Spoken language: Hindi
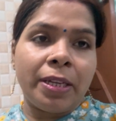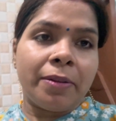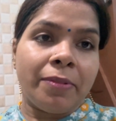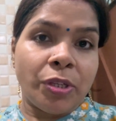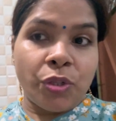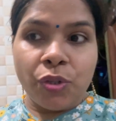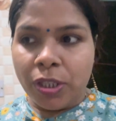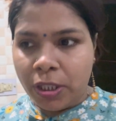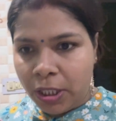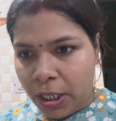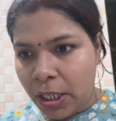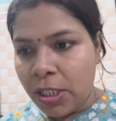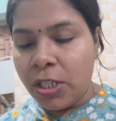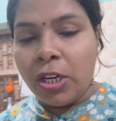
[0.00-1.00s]
के बाद जो है
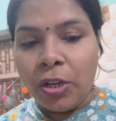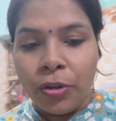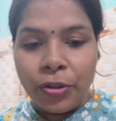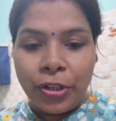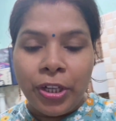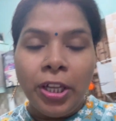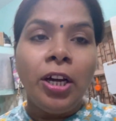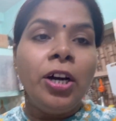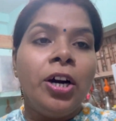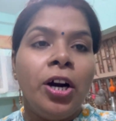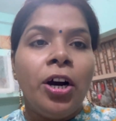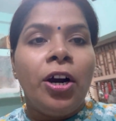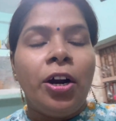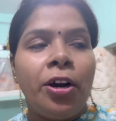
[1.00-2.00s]
दिया जलाऊंगी
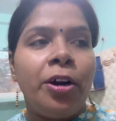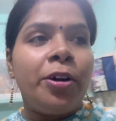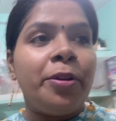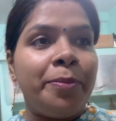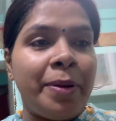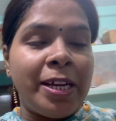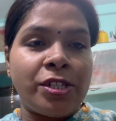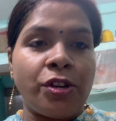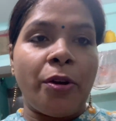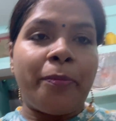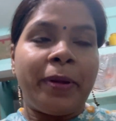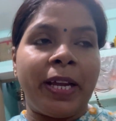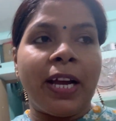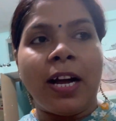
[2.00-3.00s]
और मैं
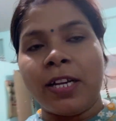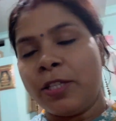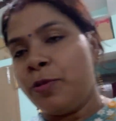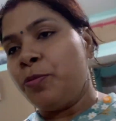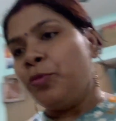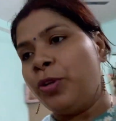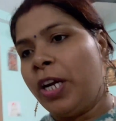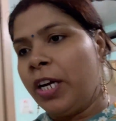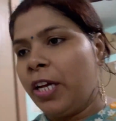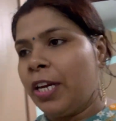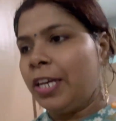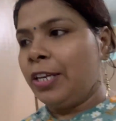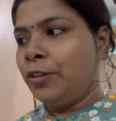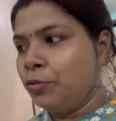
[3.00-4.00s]
शॉपिंग आज पूरा कर
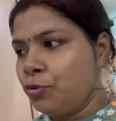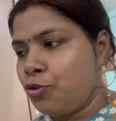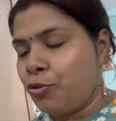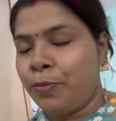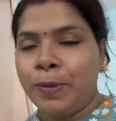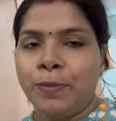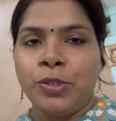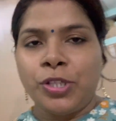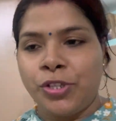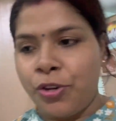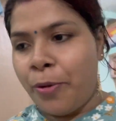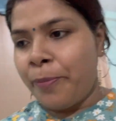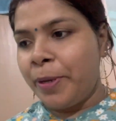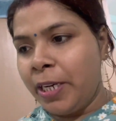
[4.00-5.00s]
ली हूँ जो भी मुझे
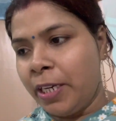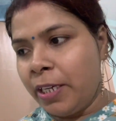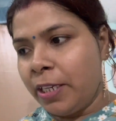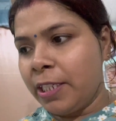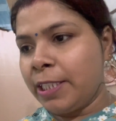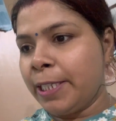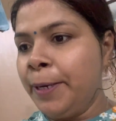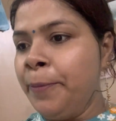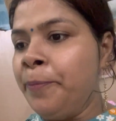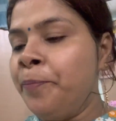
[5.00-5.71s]
शॉपिंग करना था